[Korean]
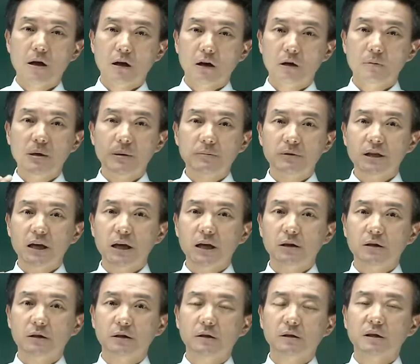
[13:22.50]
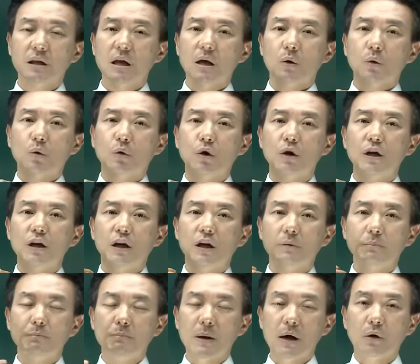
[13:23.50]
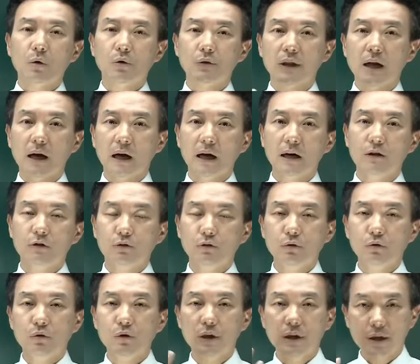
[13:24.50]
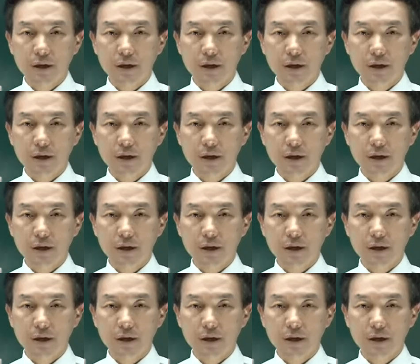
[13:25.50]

그럼 임차인은 권리금 받고 나갈 수